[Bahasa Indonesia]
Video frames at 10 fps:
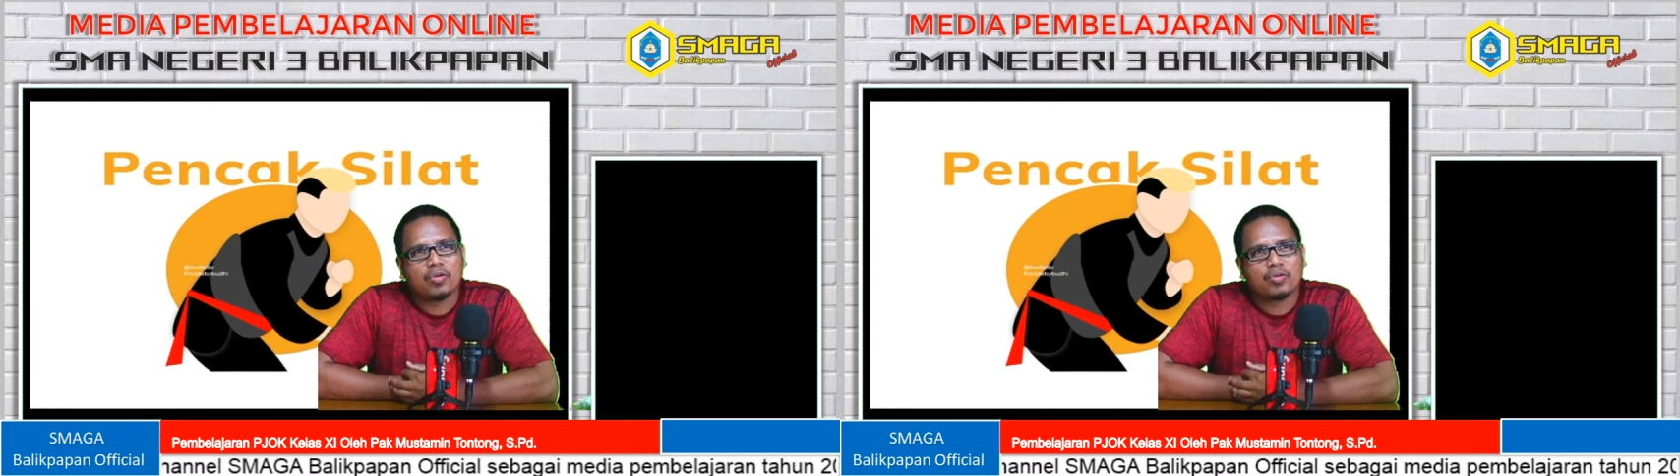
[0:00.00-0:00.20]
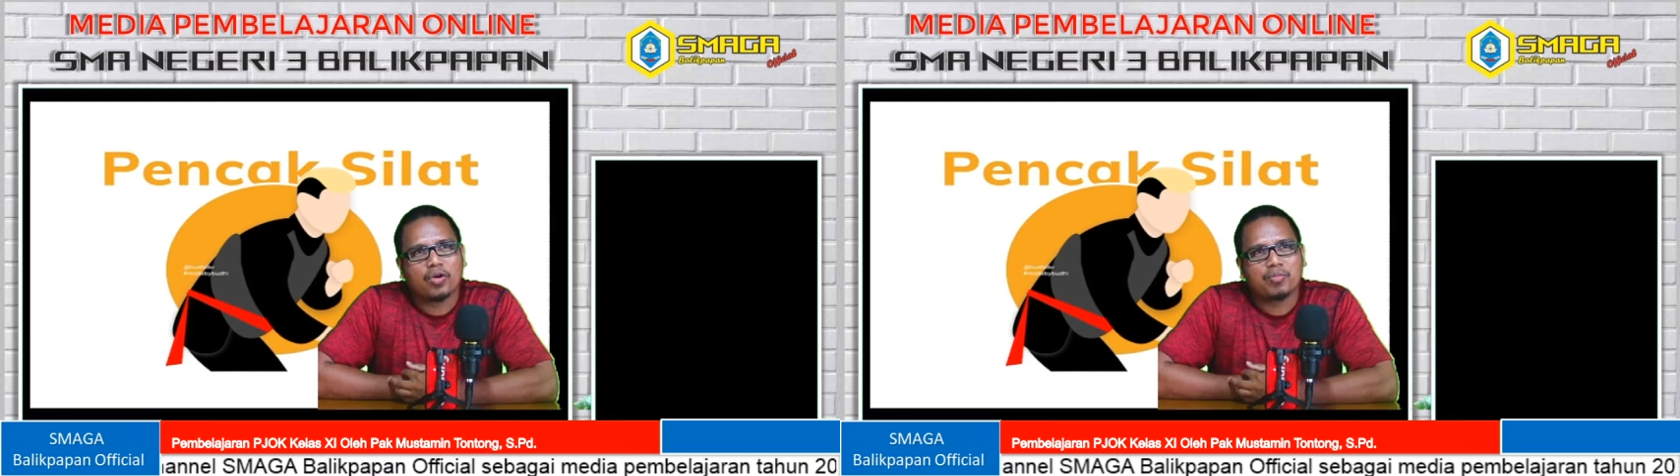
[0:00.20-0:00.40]

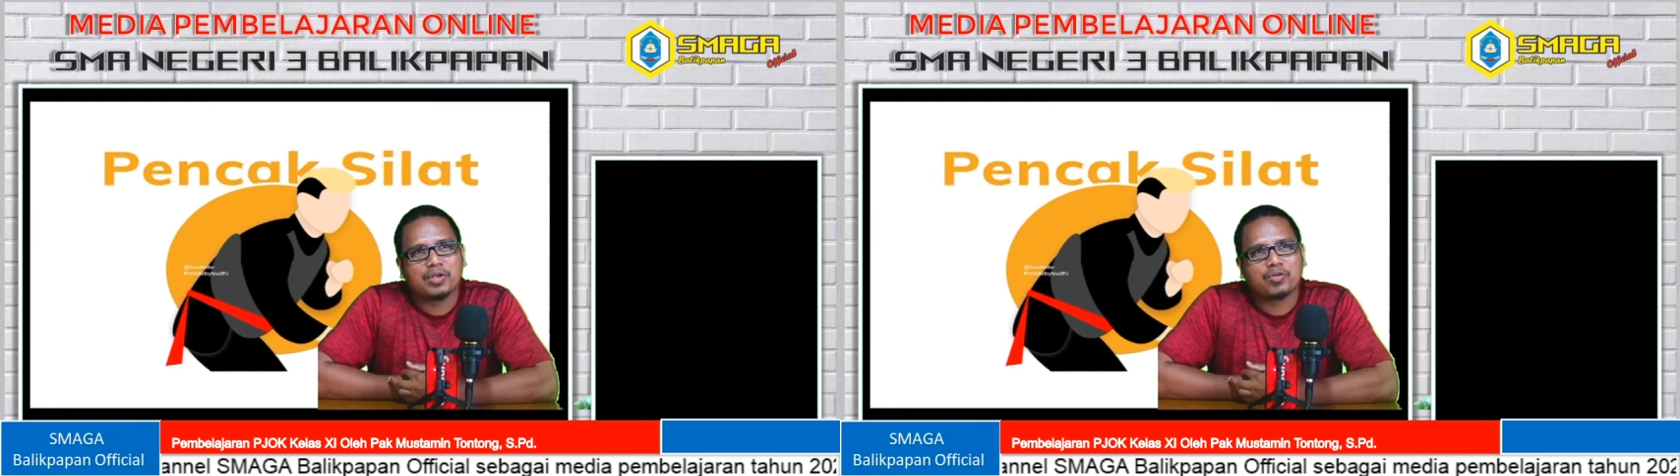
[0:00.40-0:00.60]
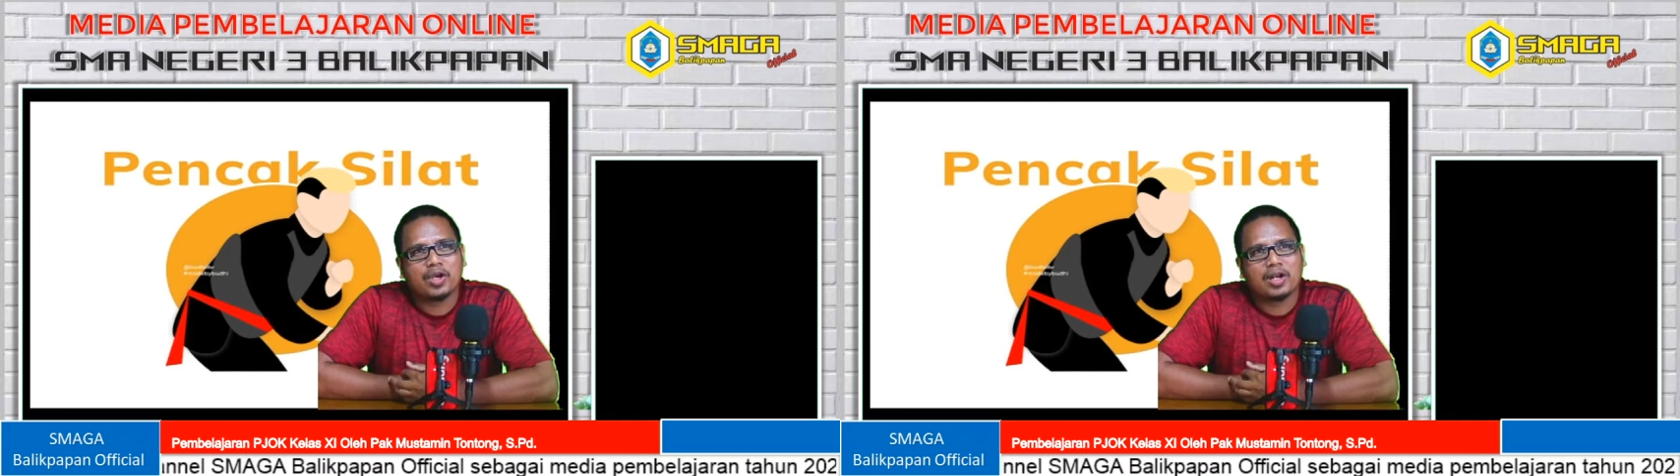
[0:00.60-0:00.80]
dua,
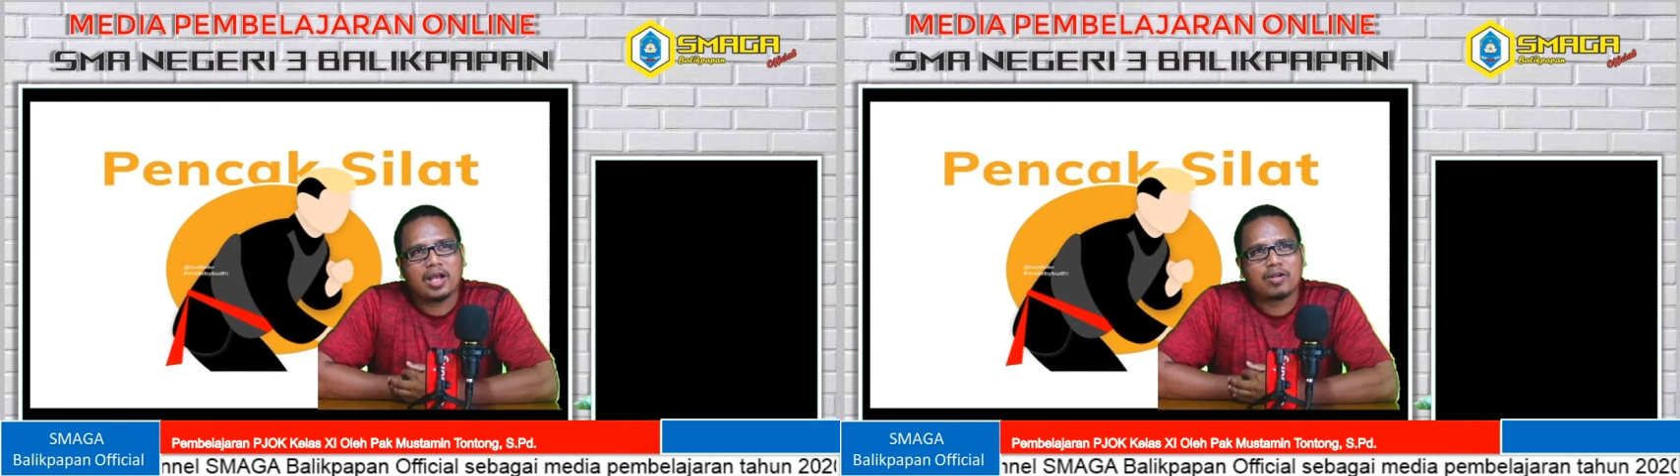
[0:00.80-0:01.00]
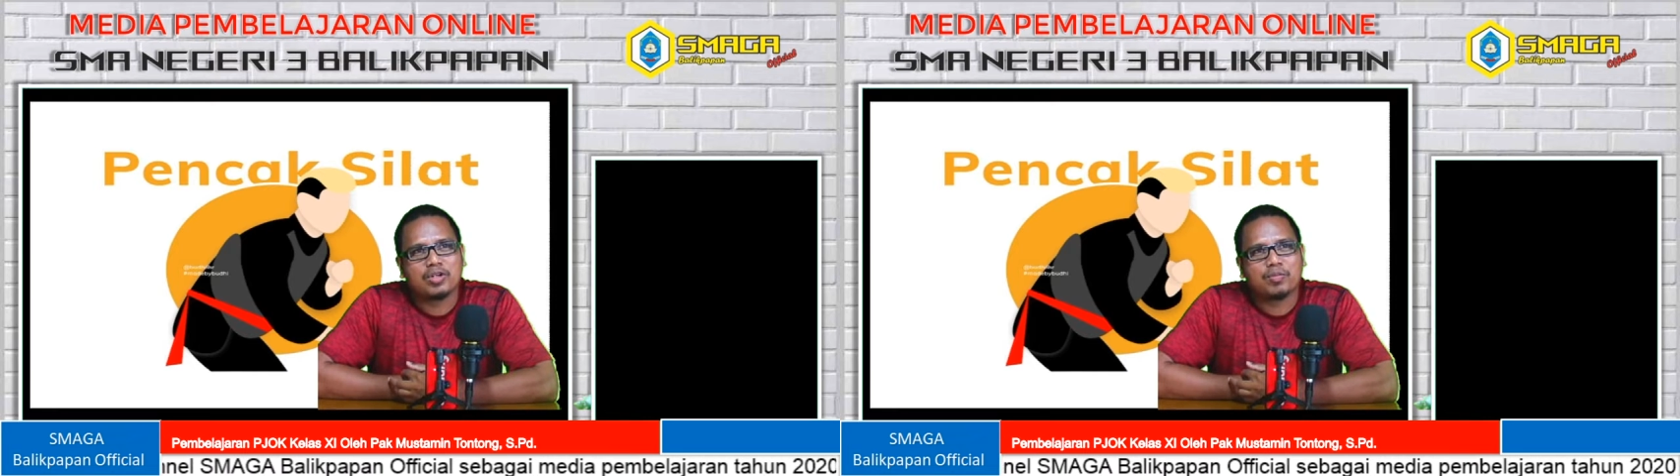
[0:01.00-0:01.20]
minggu yang
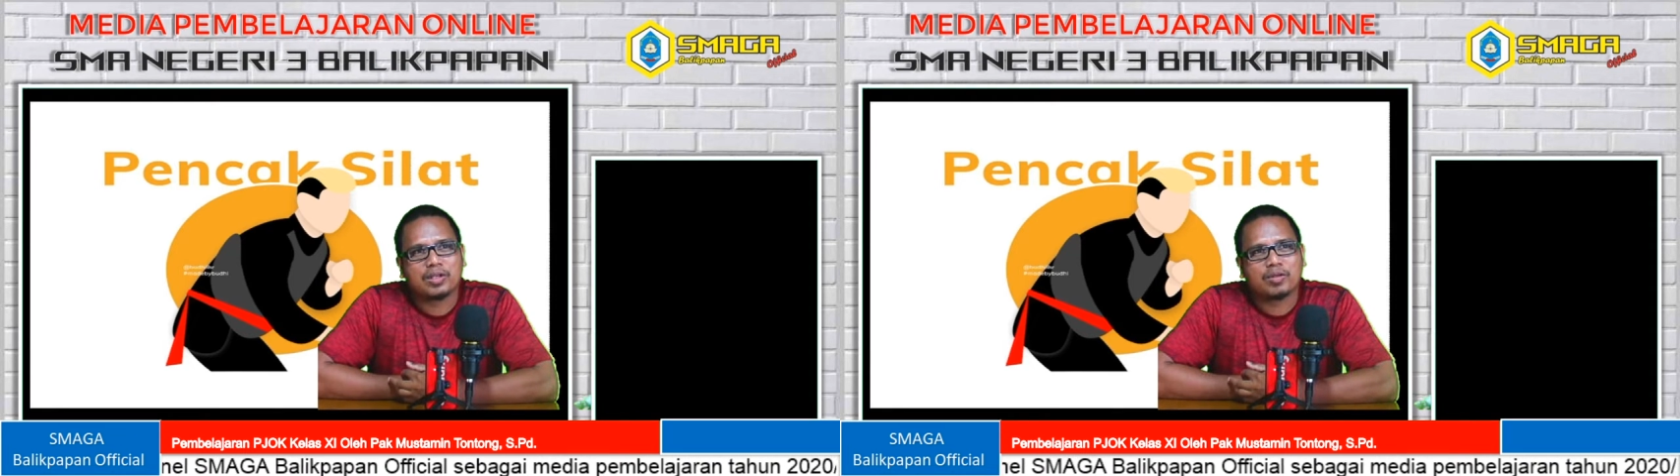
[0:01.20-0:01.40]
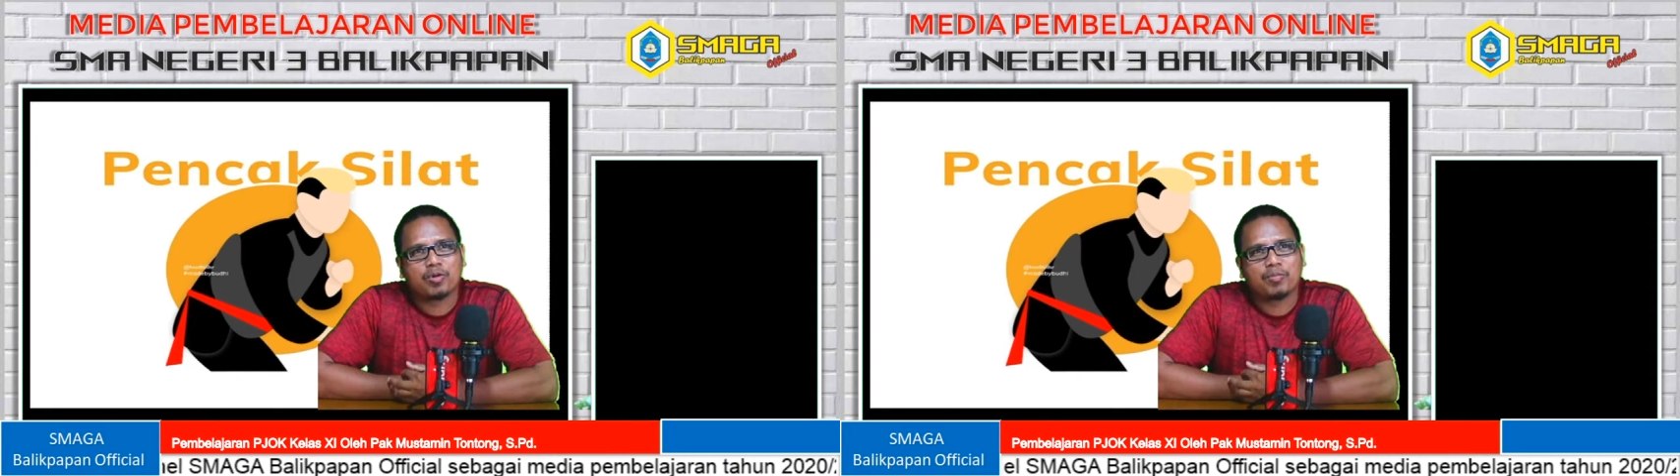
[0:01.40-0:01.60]
lalu di
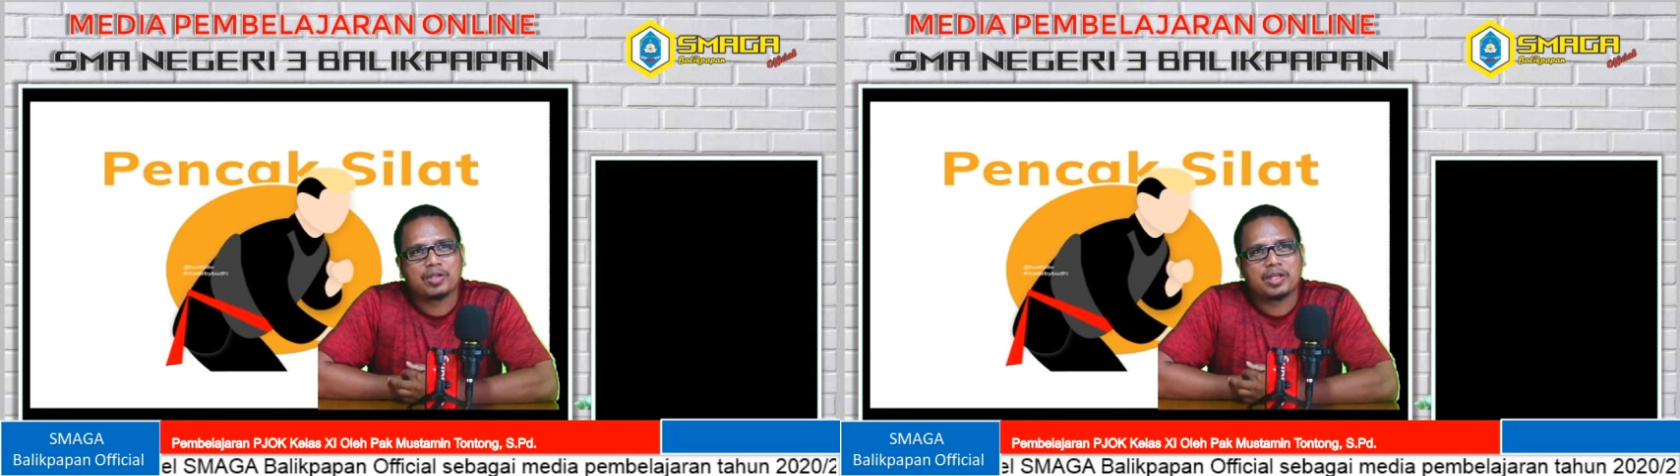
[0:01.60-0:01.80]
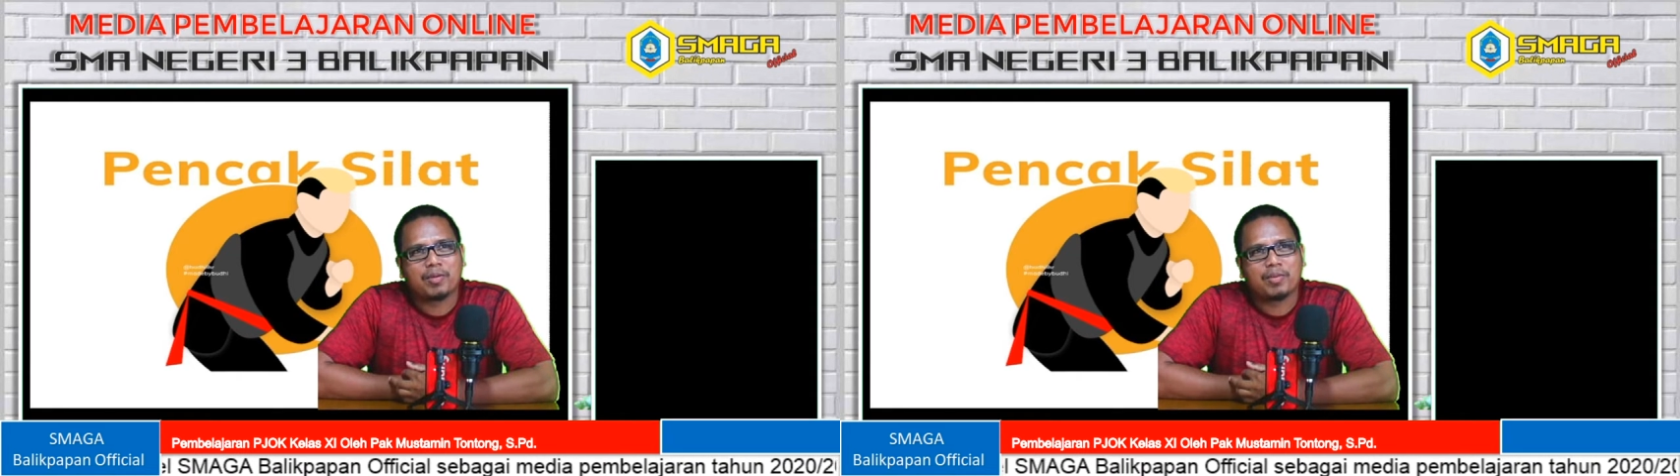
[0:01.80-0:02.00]
pertemuan
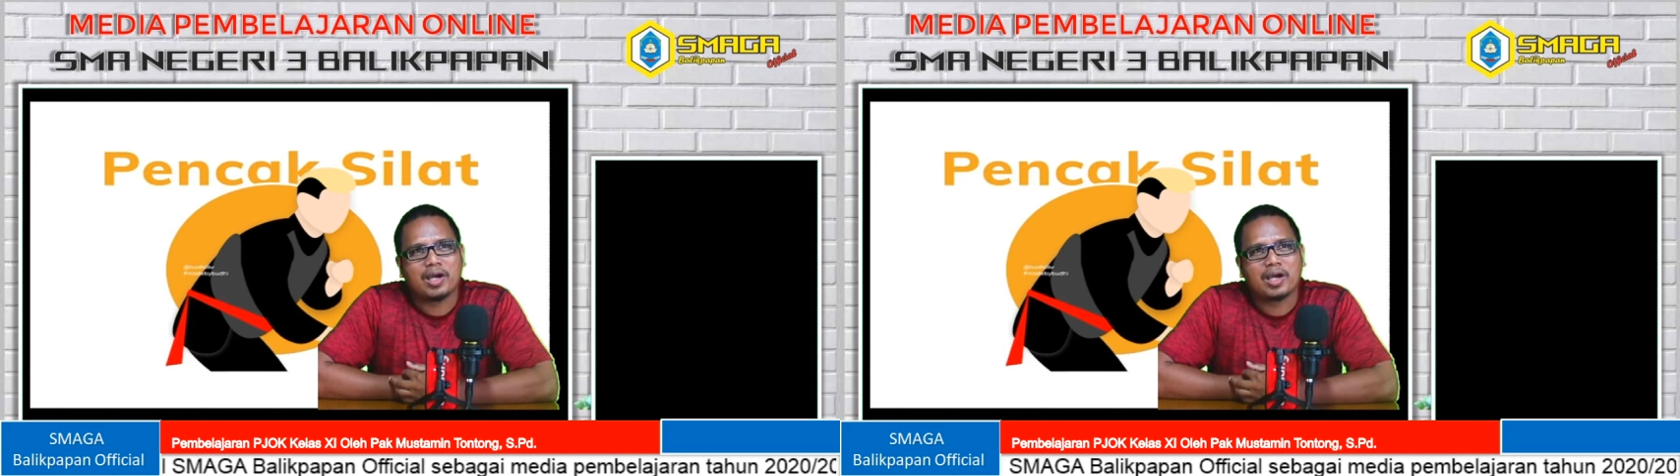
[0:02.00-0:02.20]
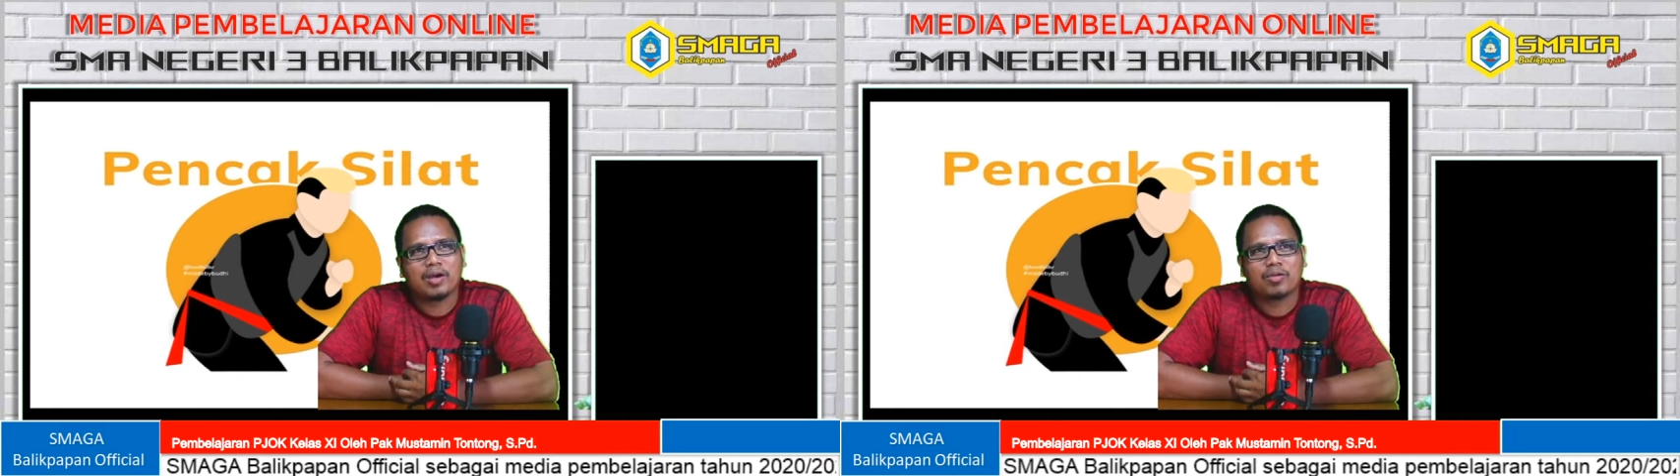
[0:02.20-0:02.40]
pertama